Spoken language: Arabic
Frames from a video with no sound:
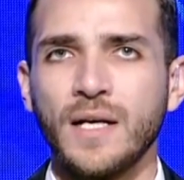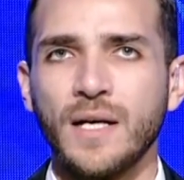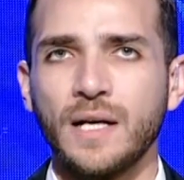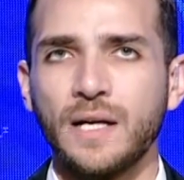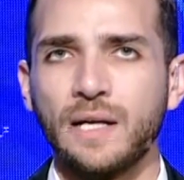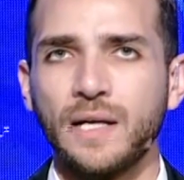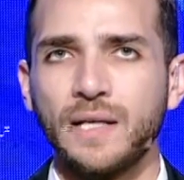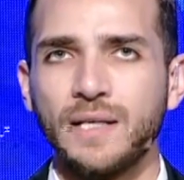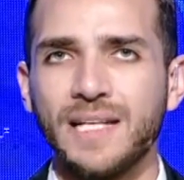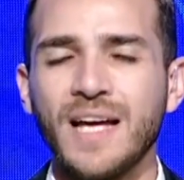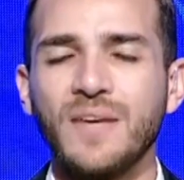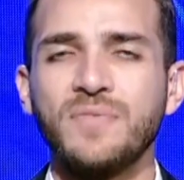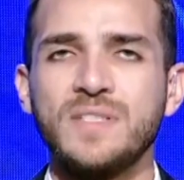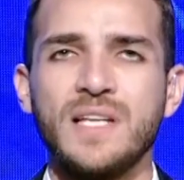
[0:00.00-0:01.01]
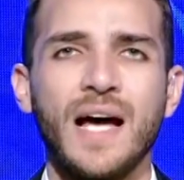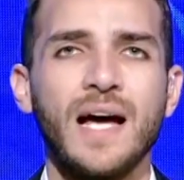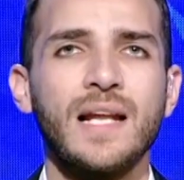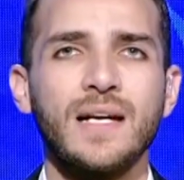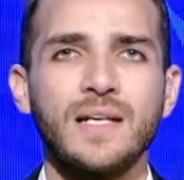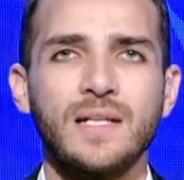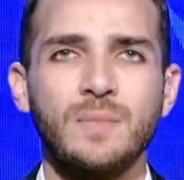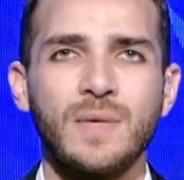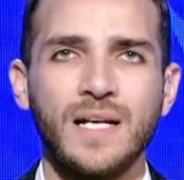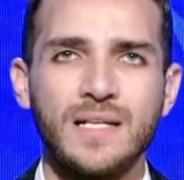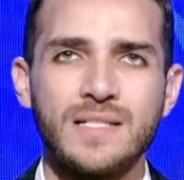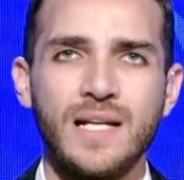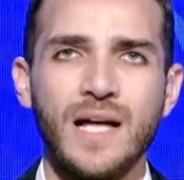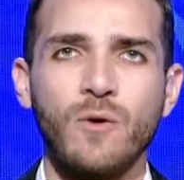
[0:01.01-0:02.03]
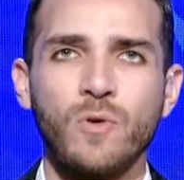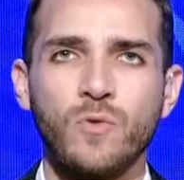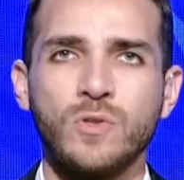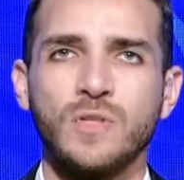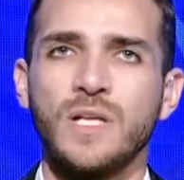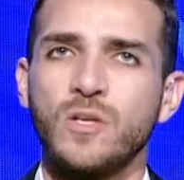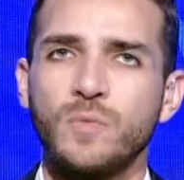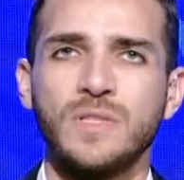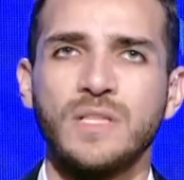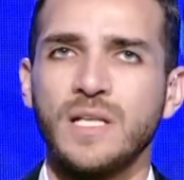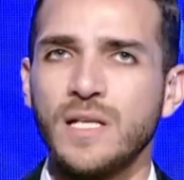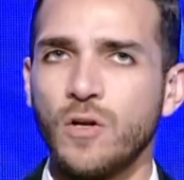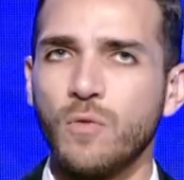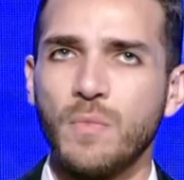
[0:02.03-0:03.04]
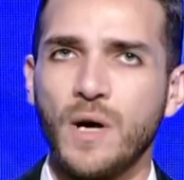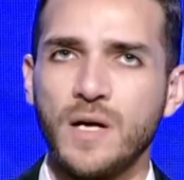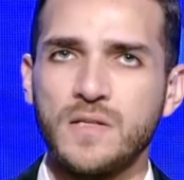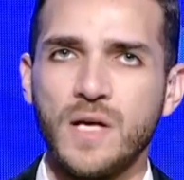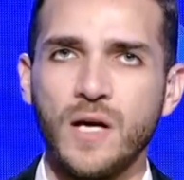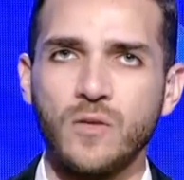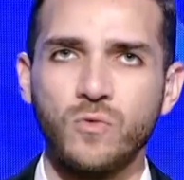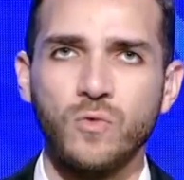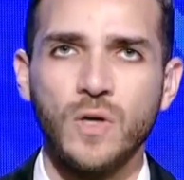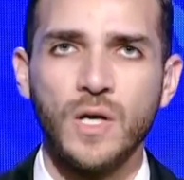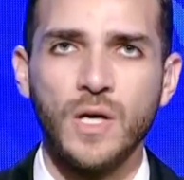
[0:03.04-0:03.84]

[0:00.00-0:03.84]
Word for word: آه، ينافس على المركز الاول والثاني وبالتالي اللي هم هيصعدوا